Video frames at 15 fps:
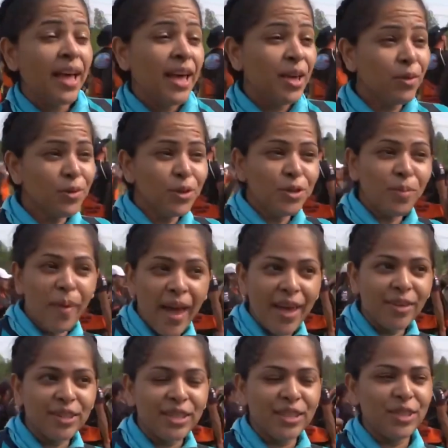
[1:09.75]
E um dos
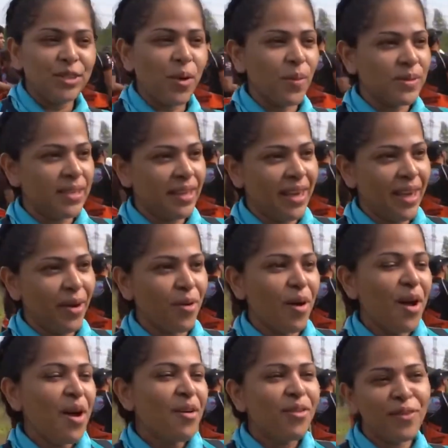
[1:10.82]
meios que a gente conseguiu
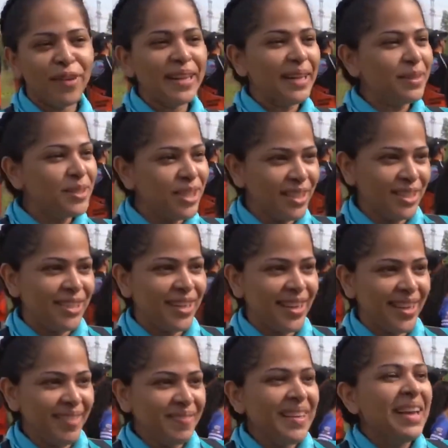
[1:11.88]
foi vendendo gingim
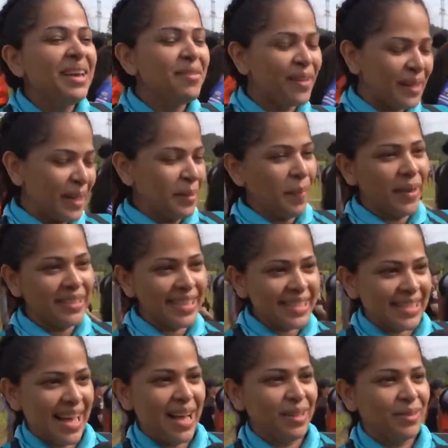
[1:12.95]
e vendendo peixe
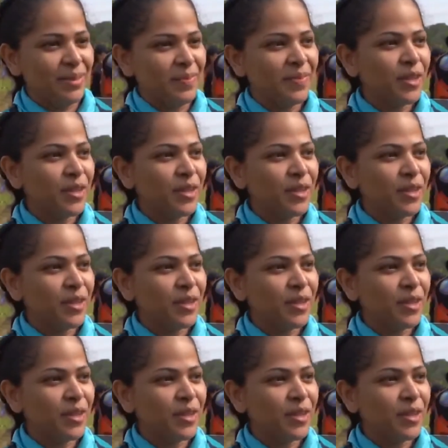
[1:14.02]
assado.